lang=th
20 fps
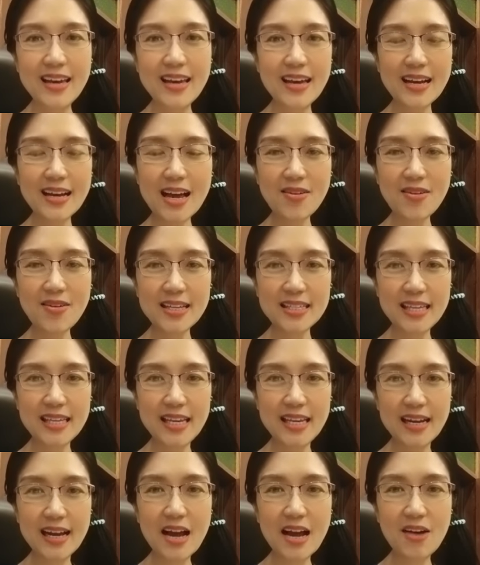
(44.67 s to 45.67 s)
ข้าวขาสีหรื
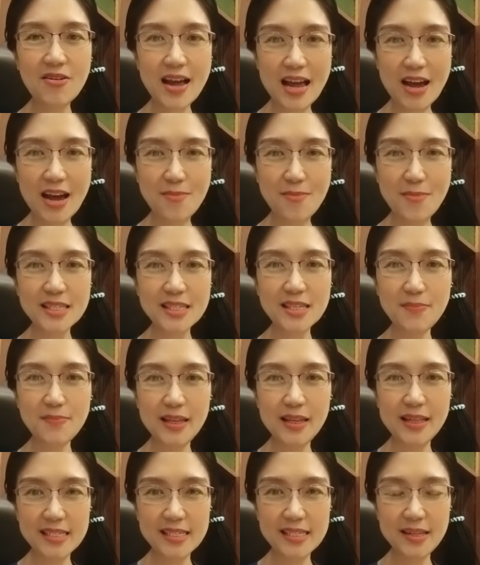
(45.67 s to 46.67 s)
อข้าวขาวมักจะมี
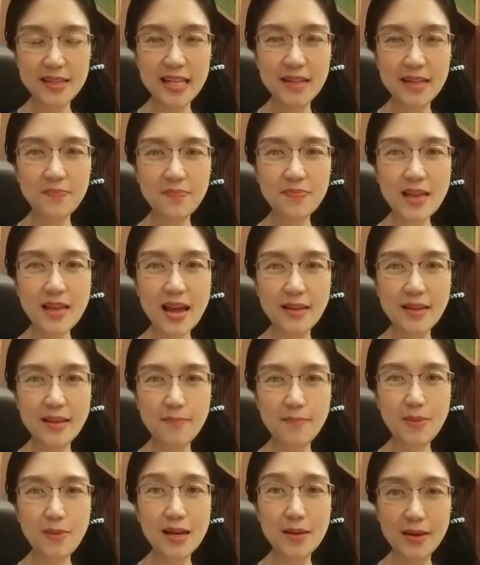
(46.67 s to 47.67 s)
ดัชนีน้ำตาลในป
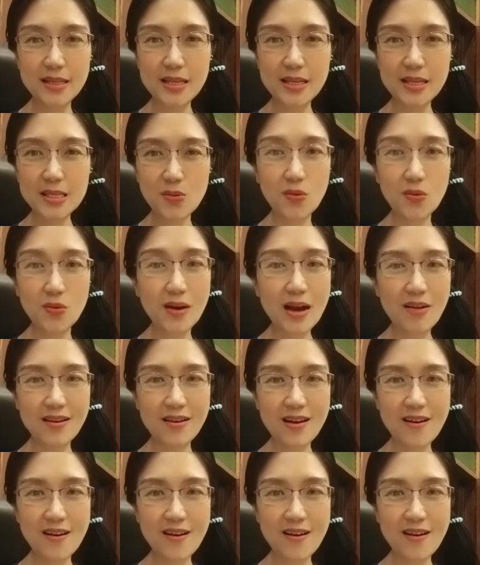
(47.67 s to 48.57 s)
ริมาณที่สูงกว่าข้าวกล้อง